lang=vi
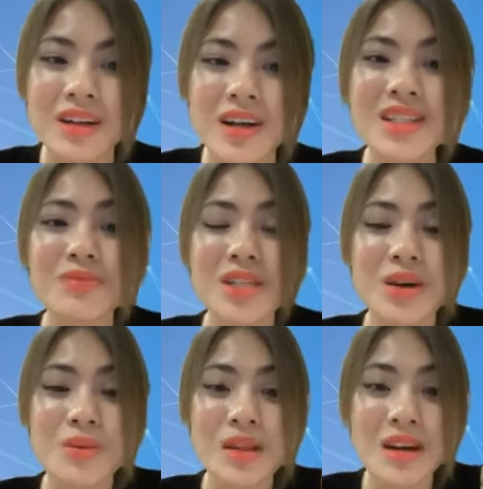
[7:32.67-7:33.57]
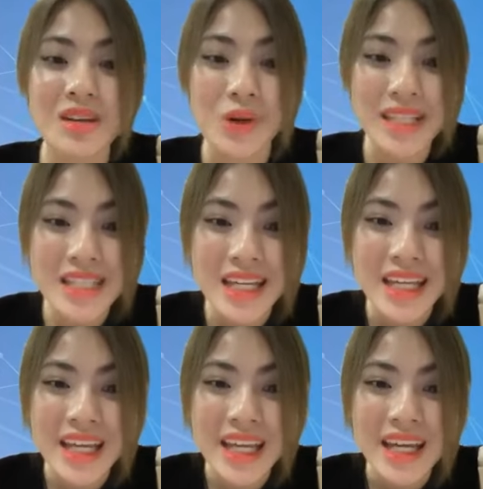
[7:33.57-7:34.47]
hơn một trăm triệu bây giờ đúng không anh
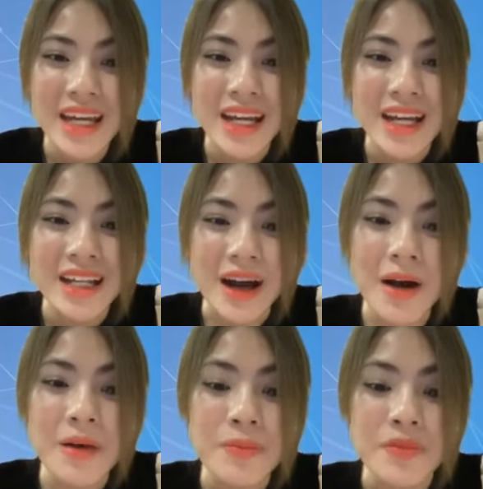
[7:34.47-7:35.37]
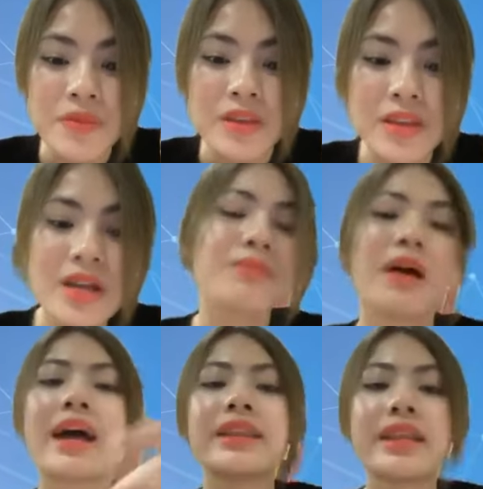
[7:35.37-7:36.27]
chị? Đó. Nhưng
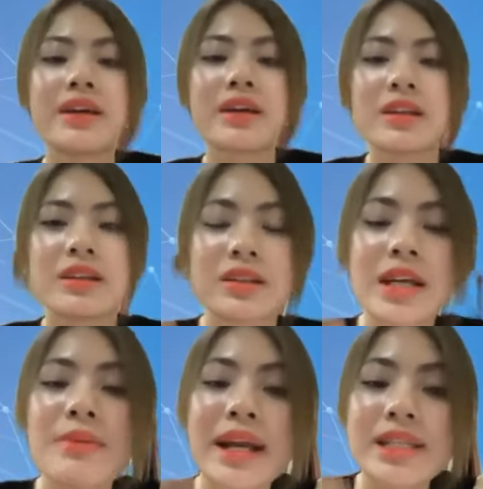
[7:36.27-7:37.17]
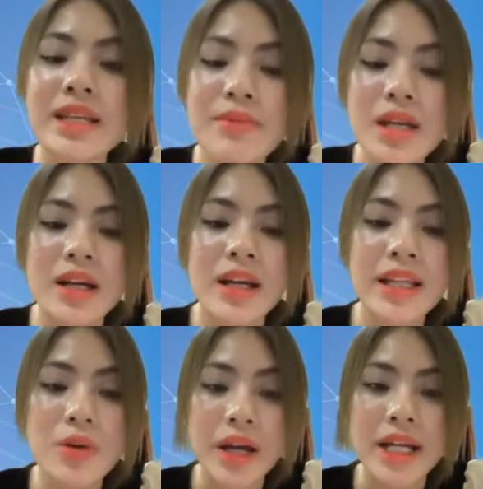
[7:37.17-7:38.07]
mà khi mà anh chị biết được cái
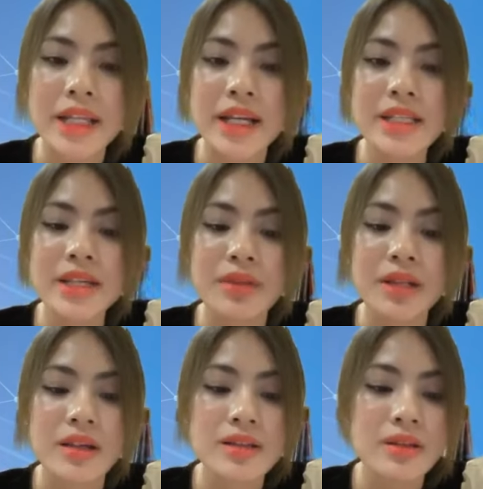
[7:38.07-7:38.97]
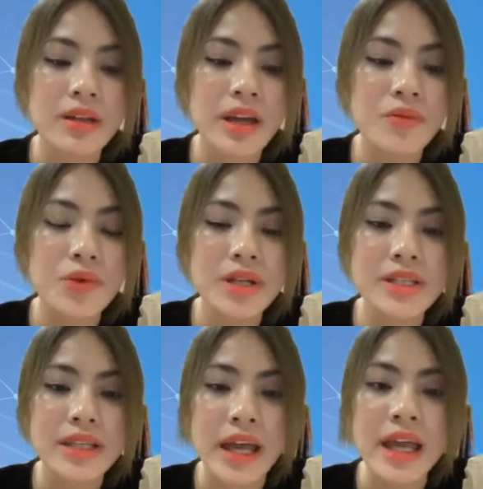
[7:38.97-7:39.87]
điều này thì anh chị mới thấy, em vui
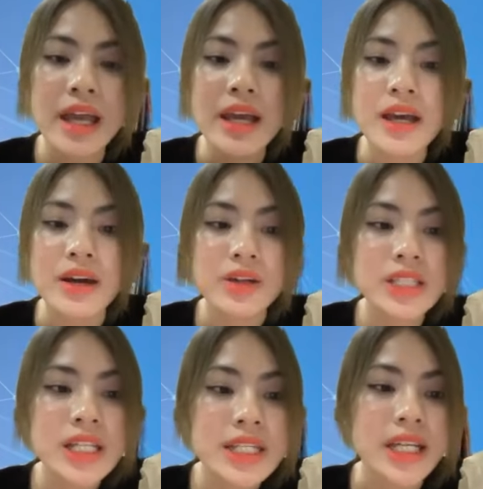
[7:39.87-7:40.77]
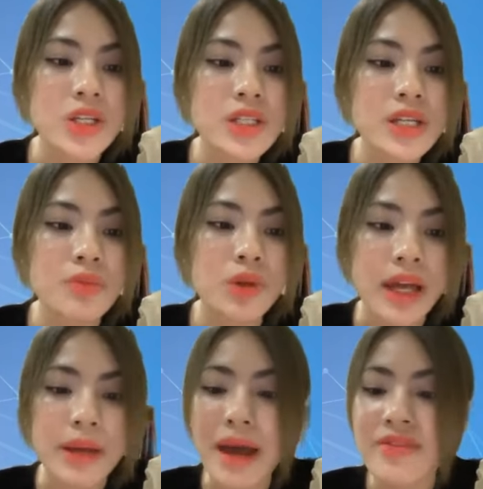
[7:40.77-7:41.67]
sẽ uh, chia sẻ với anh chị một
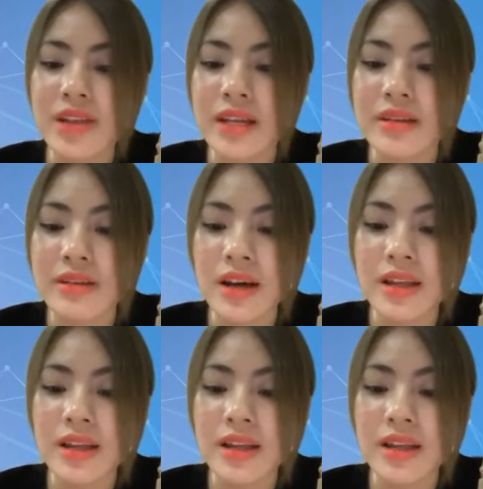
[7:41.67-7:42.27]
cái bài viết này nữa